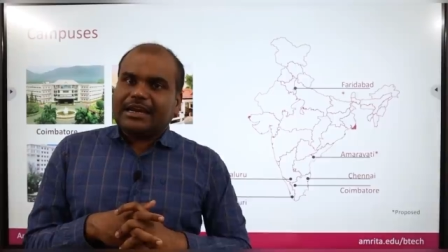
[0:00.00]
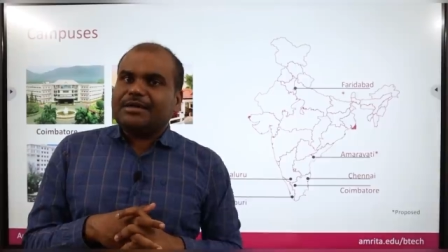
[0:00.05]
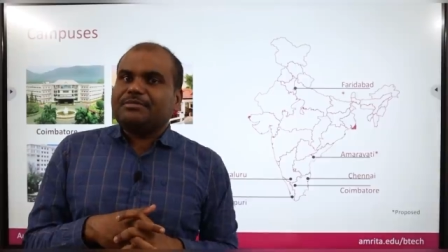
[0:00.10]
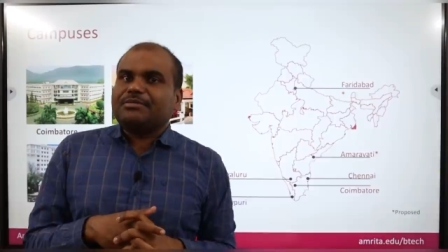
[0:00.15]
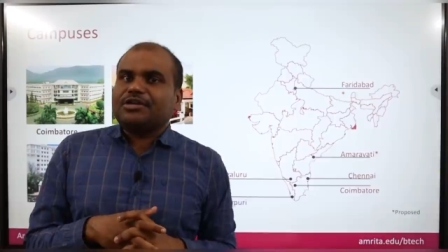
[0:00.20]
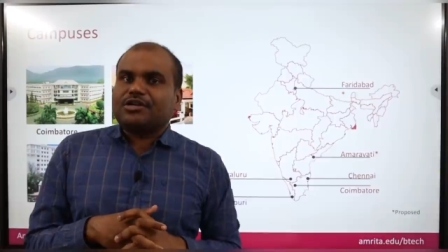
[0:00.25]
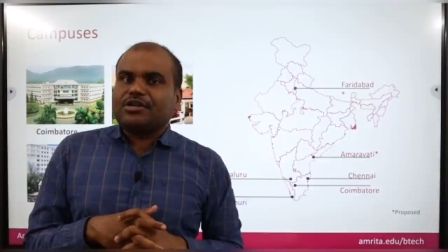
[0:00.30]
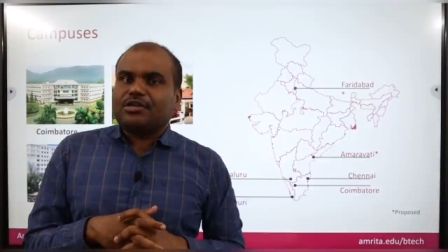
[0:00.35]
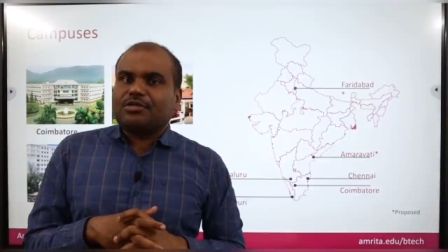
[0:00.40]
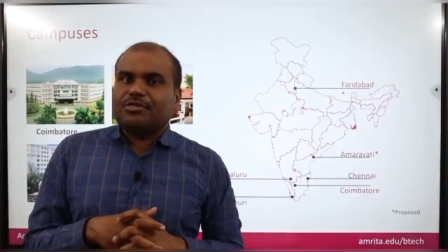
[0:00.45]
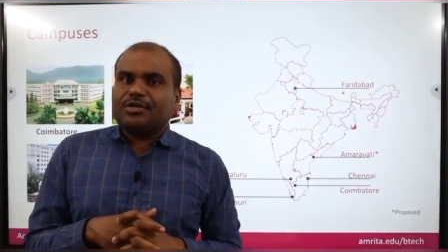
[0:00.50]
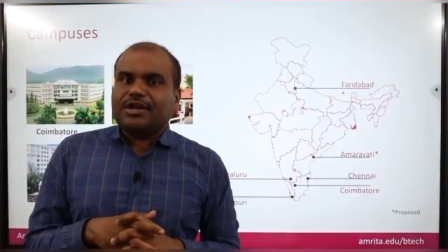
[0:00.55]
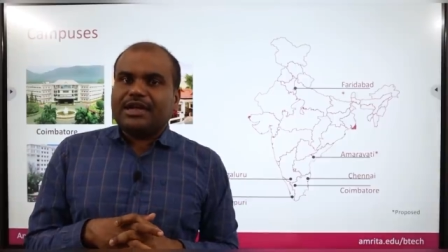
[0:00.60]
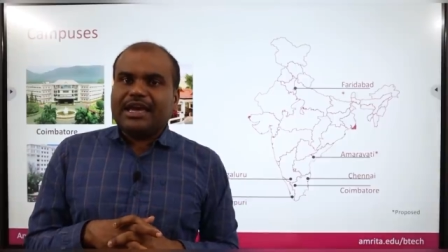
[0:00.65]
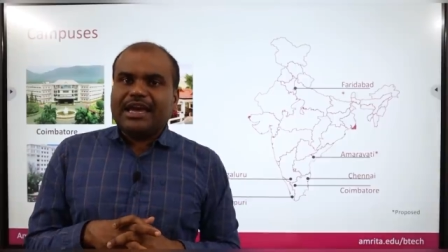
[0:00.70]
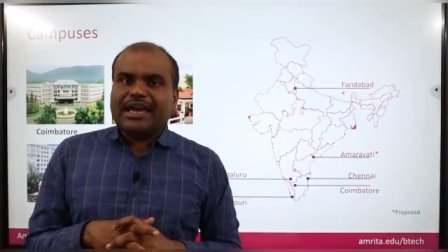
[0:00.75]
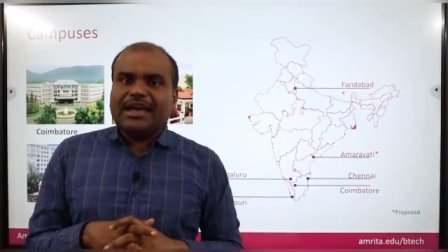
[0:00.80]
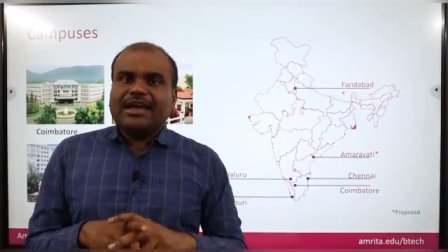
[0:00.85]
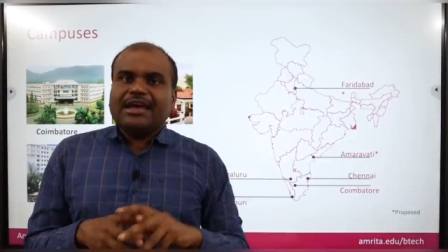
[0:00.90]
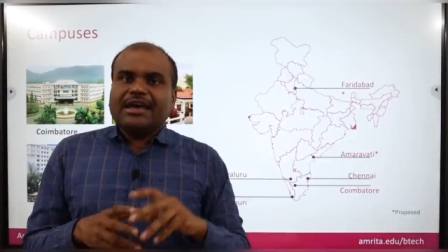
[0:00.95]
எல்லாம்
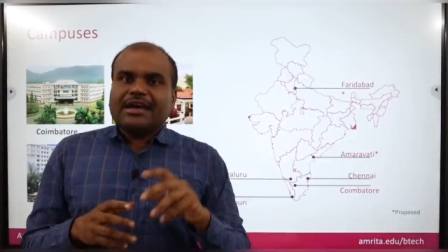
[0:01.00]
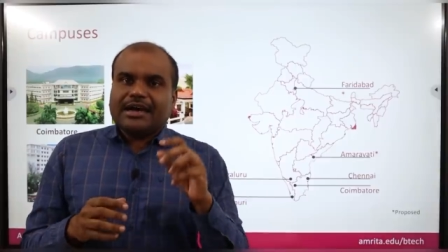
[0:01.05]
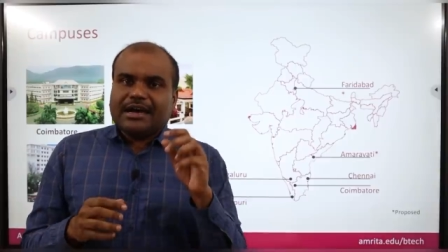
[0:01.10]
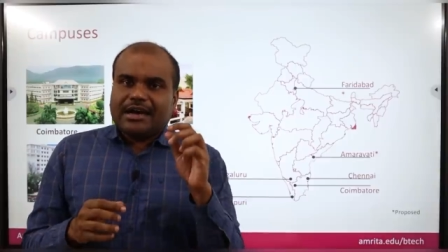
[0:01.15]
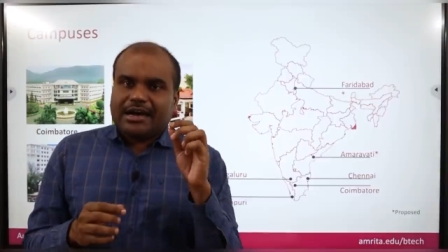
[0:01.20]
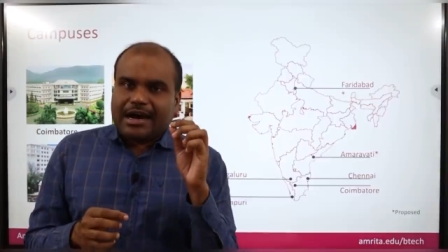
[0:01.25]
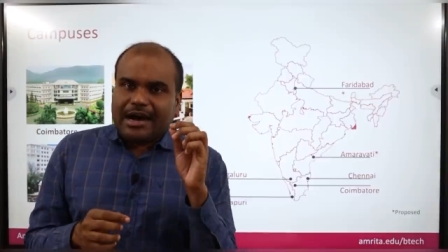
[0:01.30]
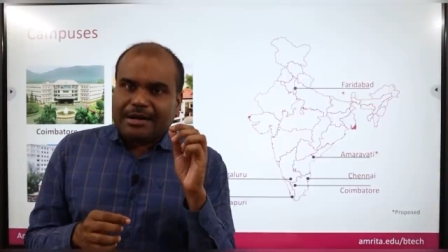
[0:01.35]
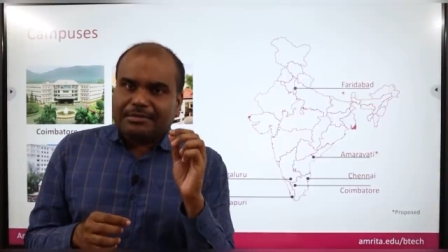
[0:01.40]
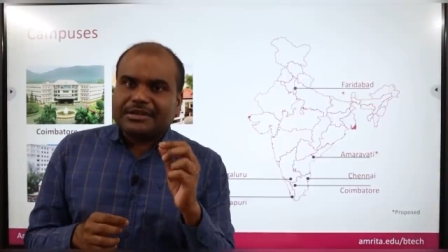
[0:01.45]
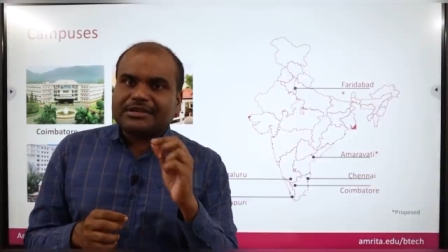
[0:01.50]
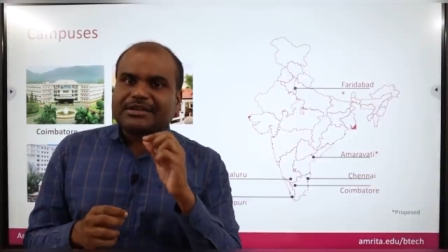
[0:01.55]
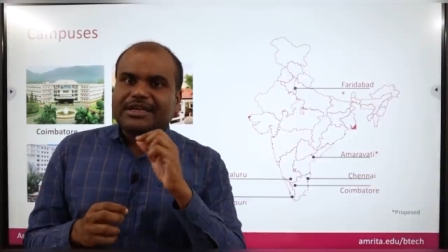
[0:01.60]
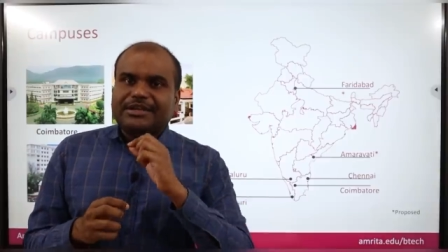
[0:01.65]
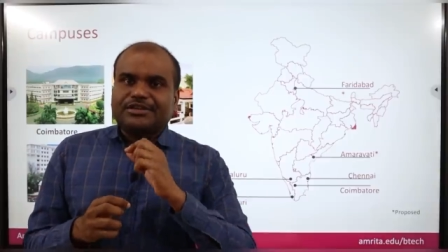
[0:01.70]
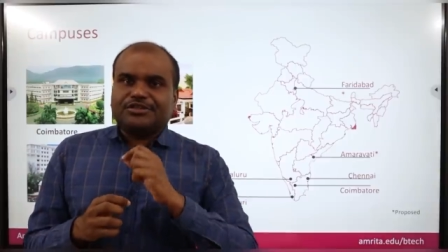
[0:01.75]
இருக்கக்கூடிய அமிர்தா